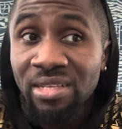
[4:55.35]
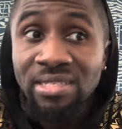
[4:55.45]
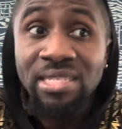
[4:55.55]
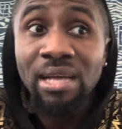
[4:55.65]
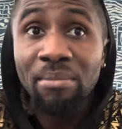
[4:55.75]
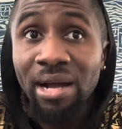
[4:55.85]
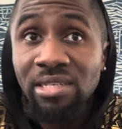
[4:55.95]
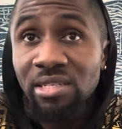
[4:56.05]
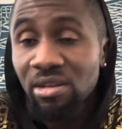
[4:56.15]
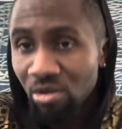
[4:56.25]
Si ça
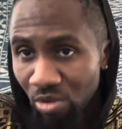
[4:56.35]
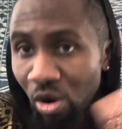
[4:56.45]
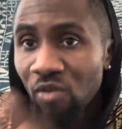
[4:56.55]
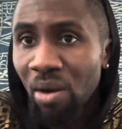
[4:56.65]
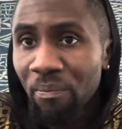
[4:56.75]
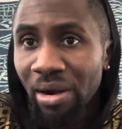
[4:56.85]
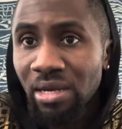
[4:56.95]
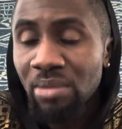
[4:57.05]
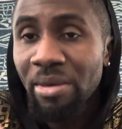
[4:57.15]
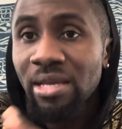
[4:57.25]
marche, on va en
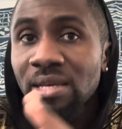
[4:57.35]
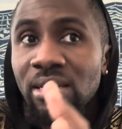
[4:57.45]
parler. Mais